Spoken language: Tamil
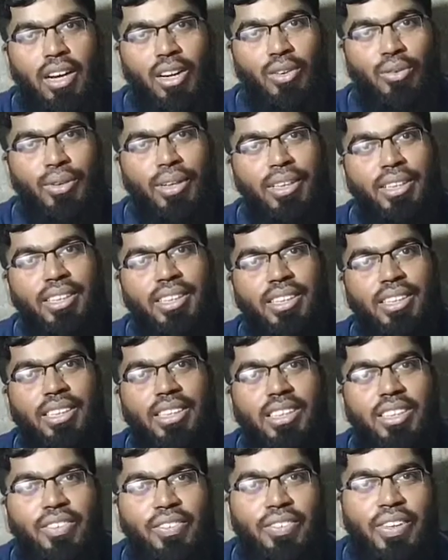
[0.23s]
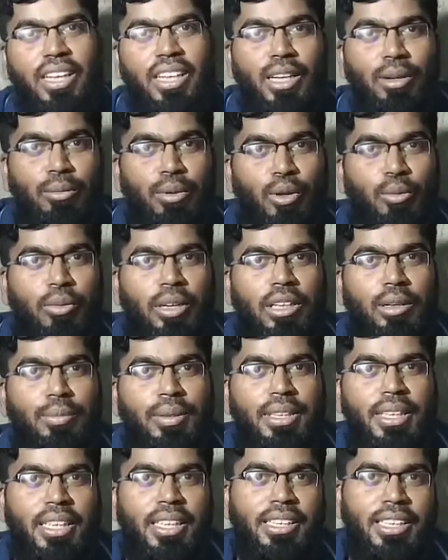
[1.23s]
ஹலோ ஃப்ரெண்ட்ஸ் வெல்கம் டு மக்க
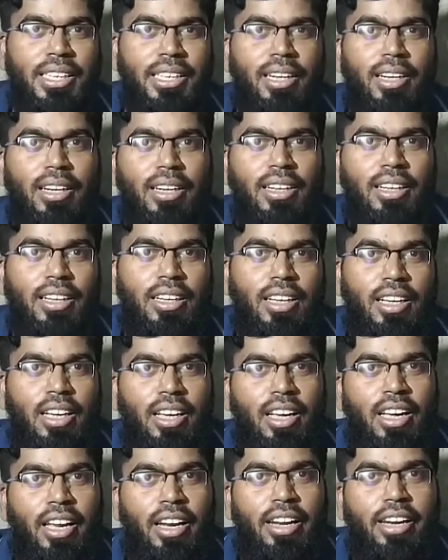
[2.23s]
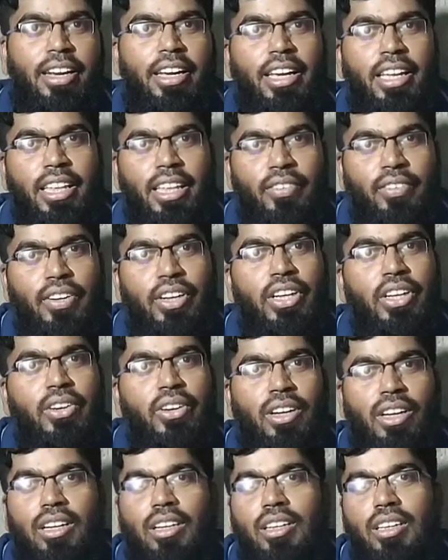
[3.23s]
பசங்க சேனல் இன்றைக்கி இந்த
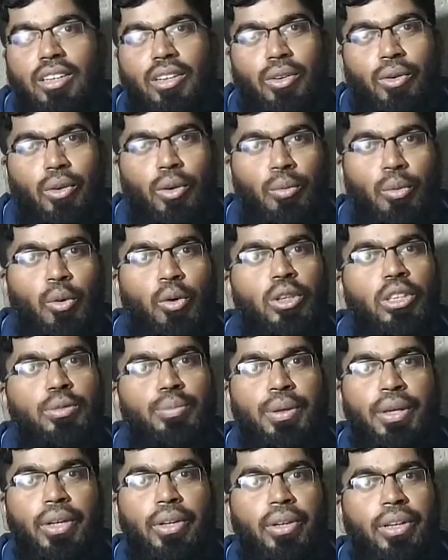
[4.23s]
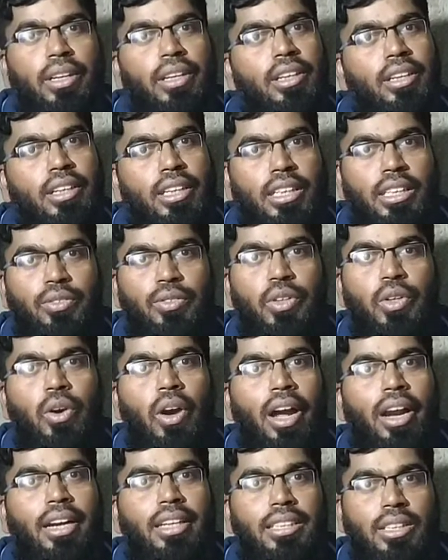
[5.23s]
வீடியோவில் ஒரு ப்ளூடூத் ஸ்பீக்கரோட ரிவ்யூ
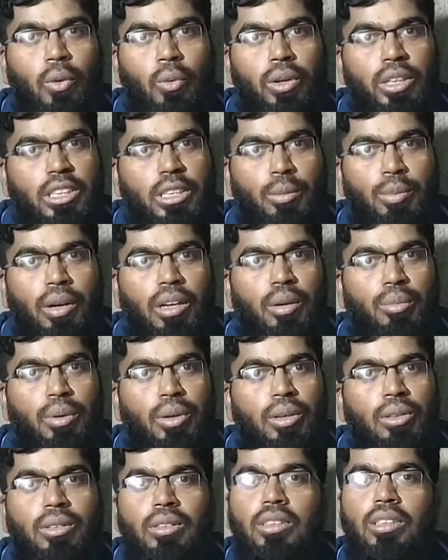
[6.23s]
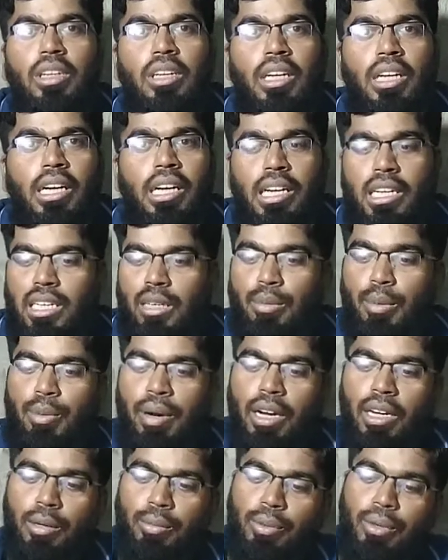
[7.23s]
அண்ட் சவுண்ட் டெஸ்ட் பார்க்க போகிறோம் நம்ம
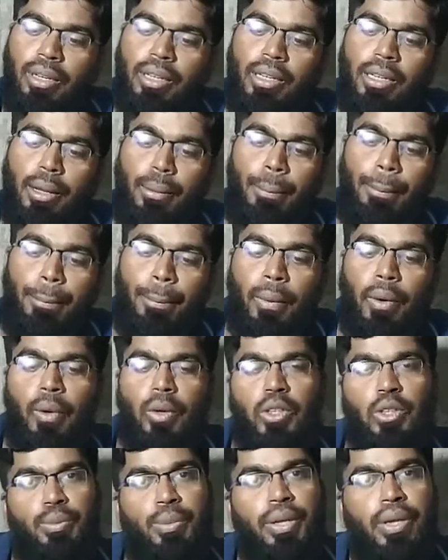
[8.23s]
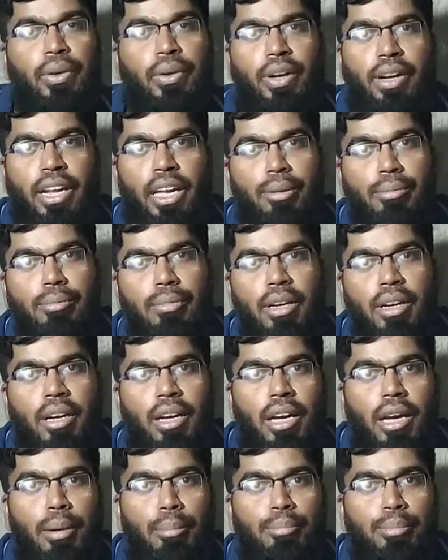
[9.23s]
பார்க்க போகிற ப்ளூடூத் ஸ்பீக்கரோட நேம்
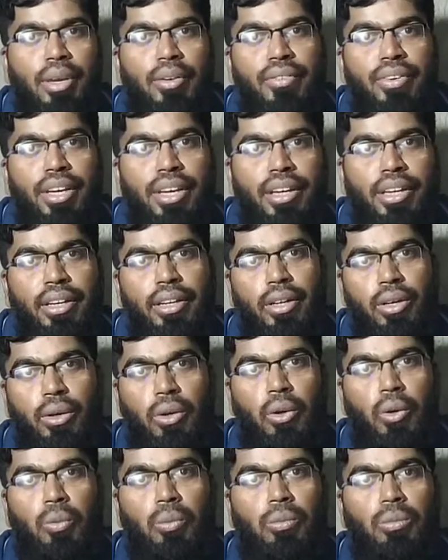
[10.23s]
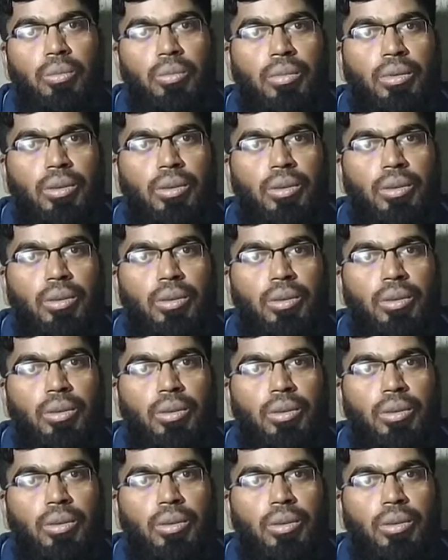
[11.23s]
மிவி ரோம்